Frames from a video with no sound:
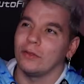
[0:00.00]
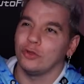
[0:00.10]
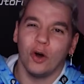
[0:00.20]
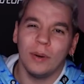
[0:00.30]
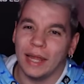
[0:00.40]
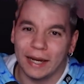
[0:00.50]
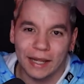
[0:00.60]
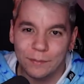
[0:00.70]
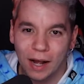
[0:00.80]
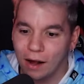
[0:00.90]
doble
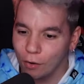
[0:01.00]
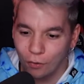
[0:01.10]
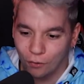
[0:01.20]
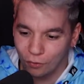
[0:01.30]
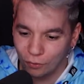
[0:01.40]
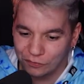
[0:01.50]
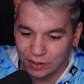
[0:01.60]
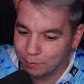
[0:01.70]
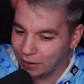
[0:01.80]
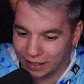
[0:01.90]
crema o
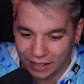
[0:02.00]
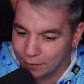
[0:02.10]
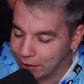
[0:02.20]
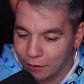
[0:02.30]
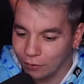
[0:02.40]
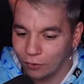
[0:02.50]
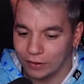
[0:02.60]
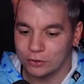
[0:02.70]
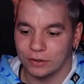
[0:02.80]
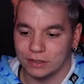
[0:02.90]
triple crema o algo de
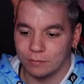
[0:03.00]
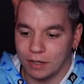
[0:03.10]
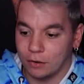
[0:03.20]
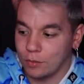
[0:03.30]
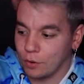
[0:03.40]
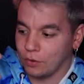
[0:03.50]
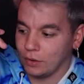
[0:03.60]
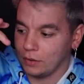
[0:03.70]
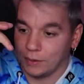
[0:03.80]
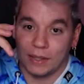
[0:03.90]
eso, que es en plan como
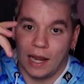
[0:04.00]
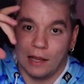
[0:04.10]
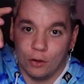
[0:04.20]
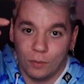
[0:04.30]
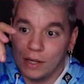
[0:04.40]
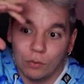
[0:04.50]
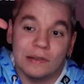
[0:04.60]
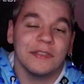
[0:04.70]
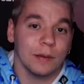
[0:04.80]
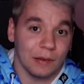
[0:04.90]
te viene el doble o
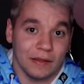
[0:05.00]
el triple de